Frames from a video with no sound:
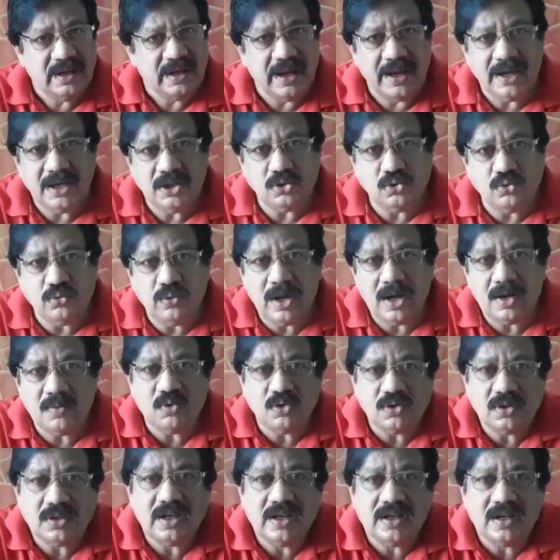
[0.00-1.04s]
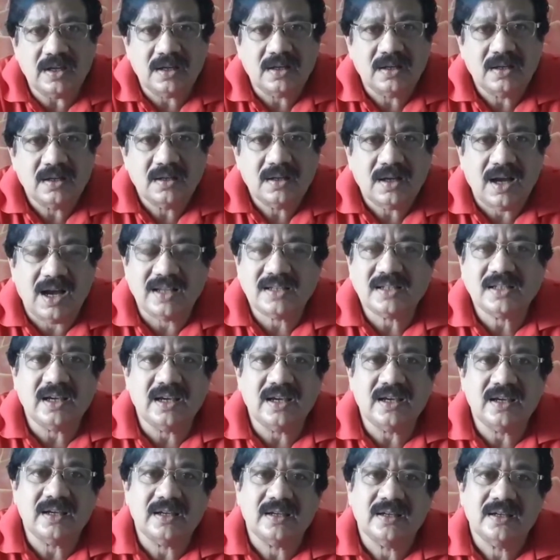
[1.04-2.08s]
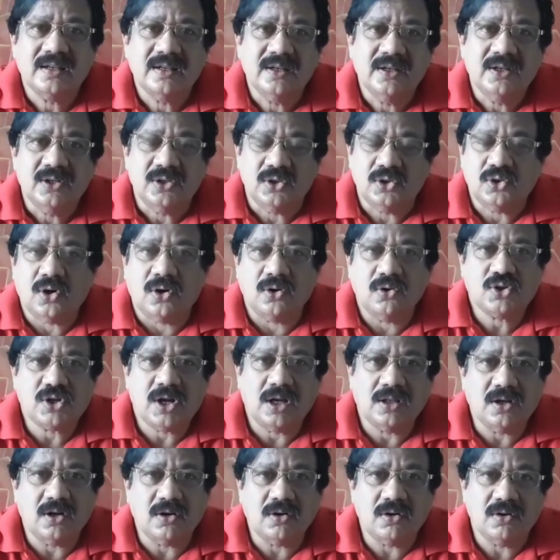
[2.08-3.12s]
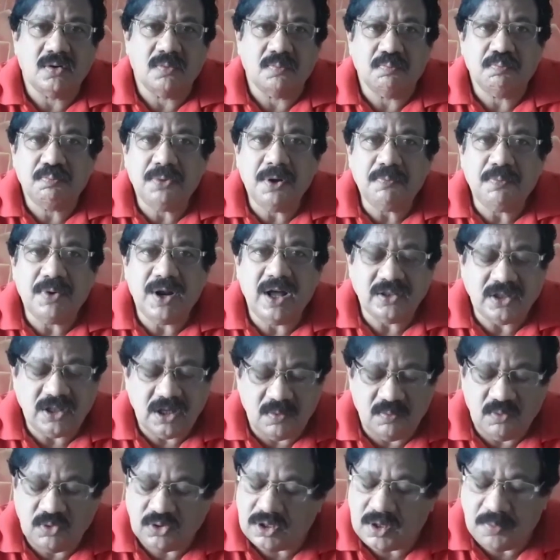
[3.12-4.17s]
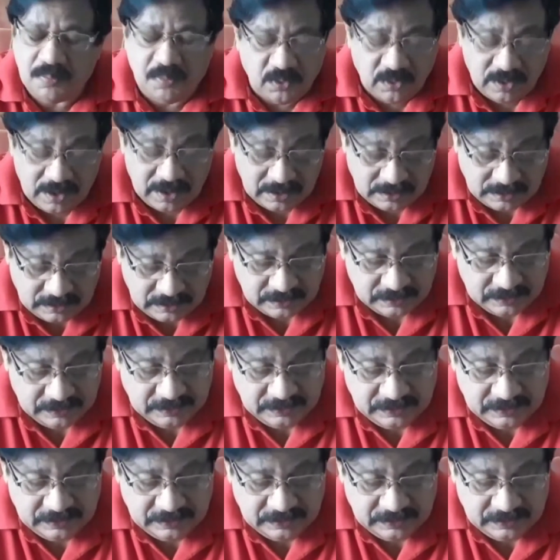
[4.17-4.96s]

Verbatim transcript: এই দুয়ের মধ্যে আজকে জনসাধারণ বিভ্রান্তির মধ্যে পড়ে আছেন